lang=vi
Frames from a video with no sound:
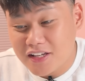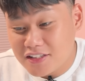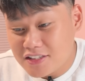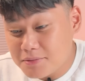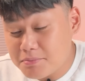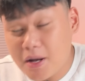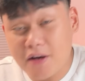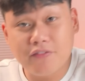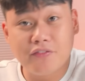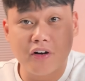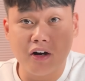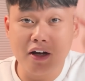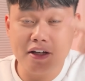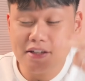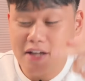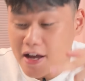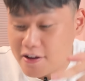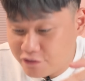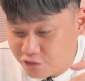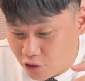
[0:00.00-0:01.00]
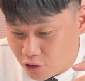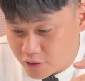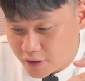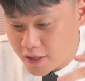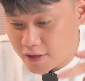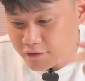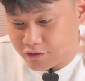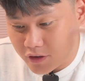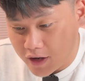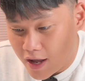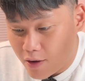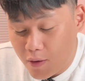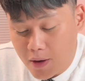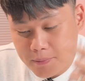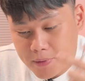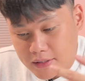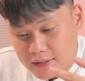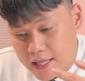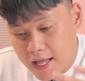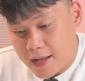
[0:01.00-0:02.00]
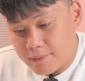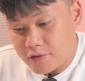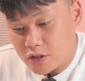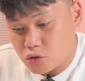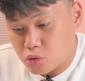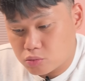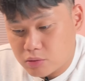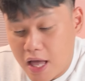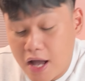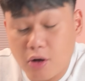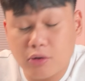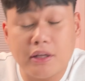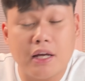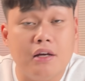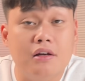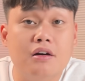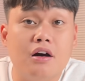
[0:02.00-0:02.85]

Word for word: nhưng mà với iphone ấy với iOS 18 thì chúng ta có thể